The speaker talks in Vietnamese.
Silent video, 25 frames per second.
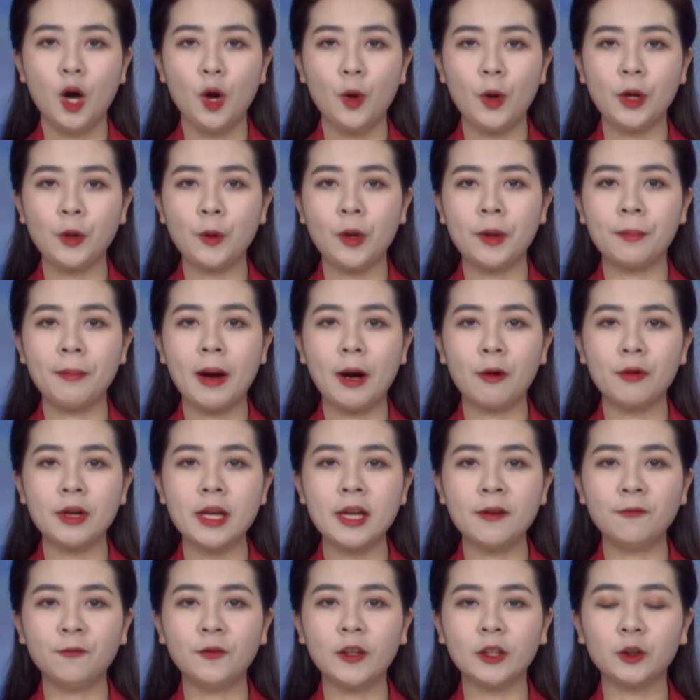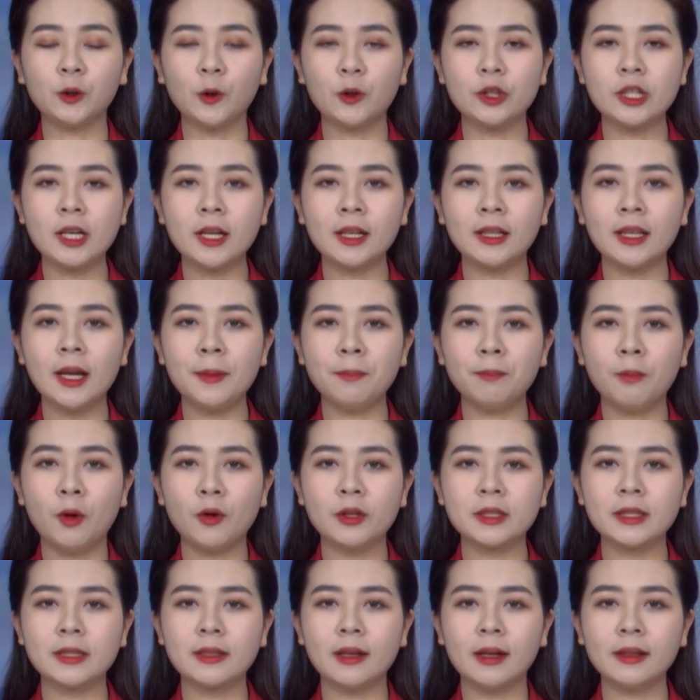Huyện ủy Bảo Yên vừa tổ chức lớp
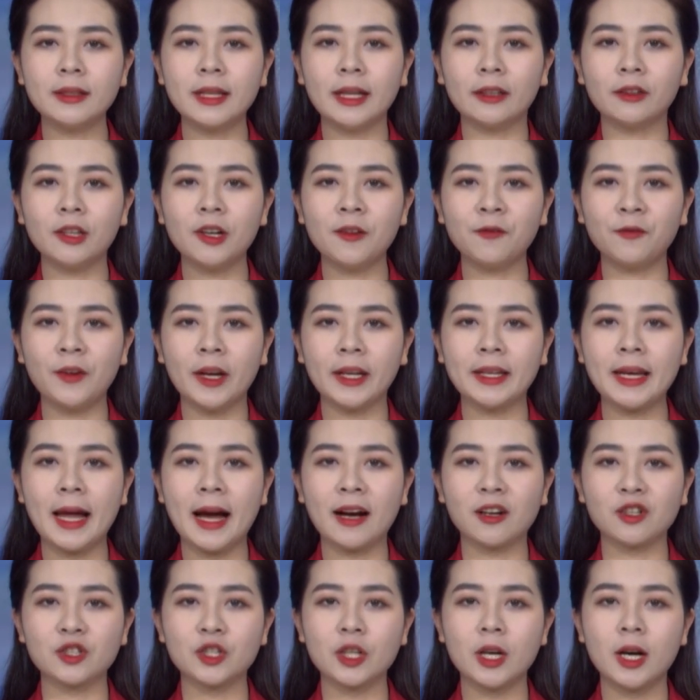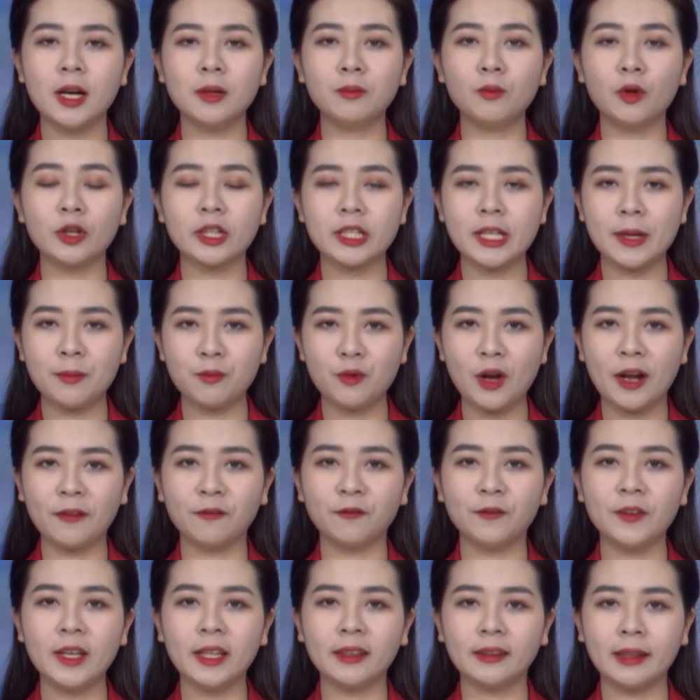bồi dưỡng nhận thức về Đảng cho hơn 100 đoàn
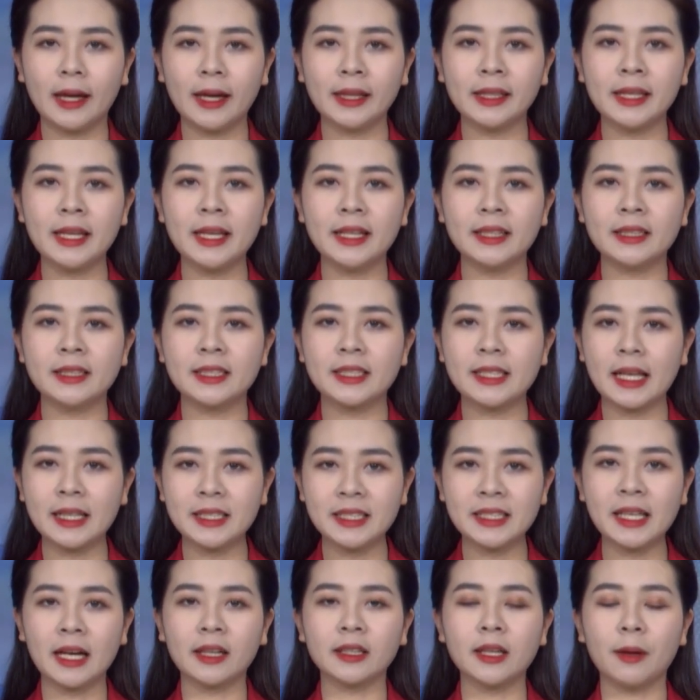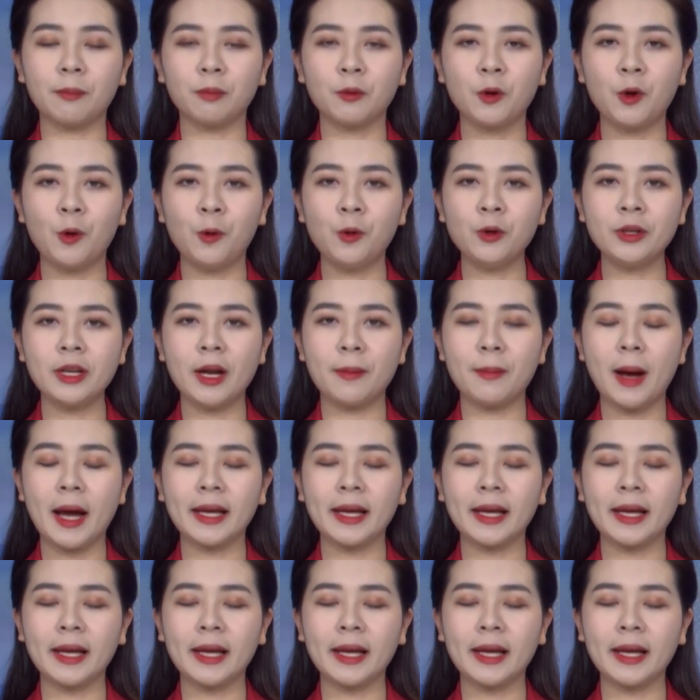viên thanh niên sẵn sàng nhập ngũ năm